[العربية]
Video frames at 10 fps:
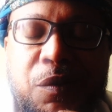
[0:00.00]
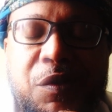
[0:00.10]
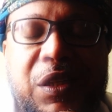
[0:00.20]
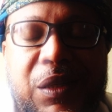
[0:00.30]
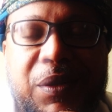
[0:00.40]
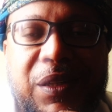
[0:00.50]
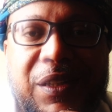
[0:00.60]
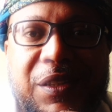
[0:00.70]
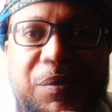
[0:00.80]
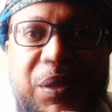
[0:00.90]
سلم الله
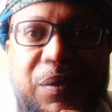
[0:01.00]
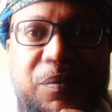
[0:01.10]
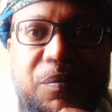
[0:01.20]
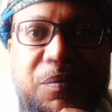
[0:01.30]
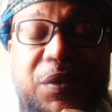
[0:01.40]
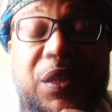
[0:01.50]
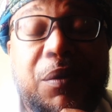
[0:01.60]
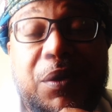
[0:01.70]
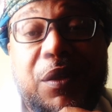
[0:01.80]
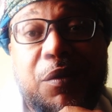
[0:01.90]
الجميع
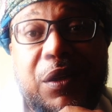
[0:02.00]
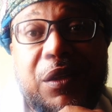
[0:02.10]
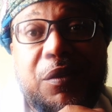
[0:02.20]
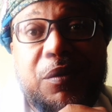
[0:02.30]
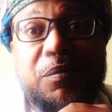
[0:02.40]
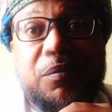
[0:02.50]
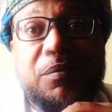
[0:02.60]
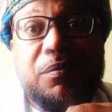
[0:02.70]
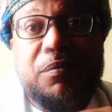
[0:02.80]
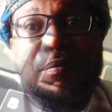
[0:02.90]
طابت أوقاتكم